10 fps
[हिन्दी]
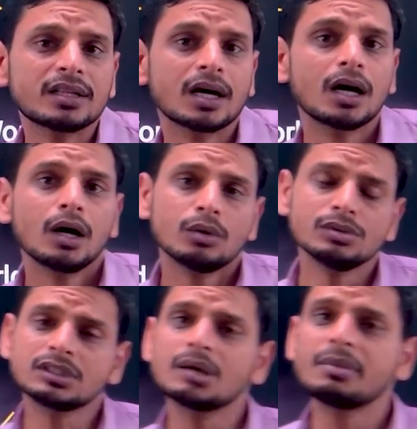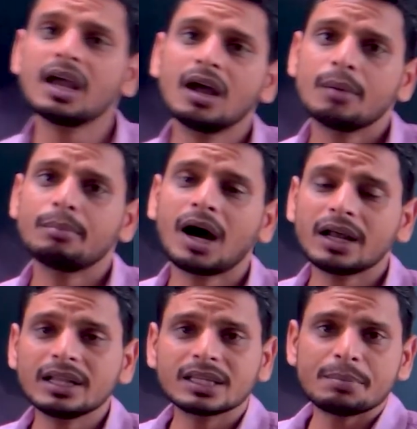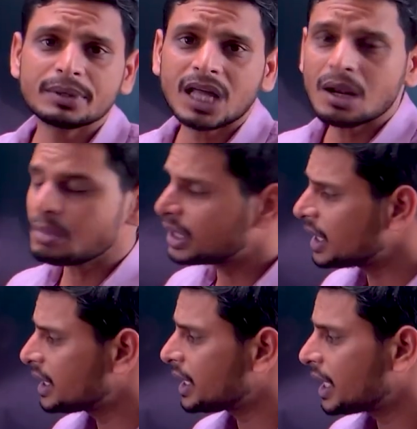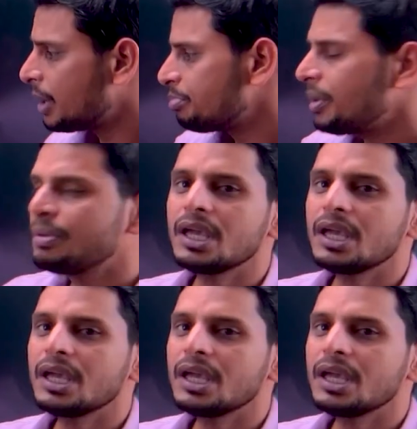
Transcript: पे खड़ा था उस समय भारत के प्रधानमंत्री थे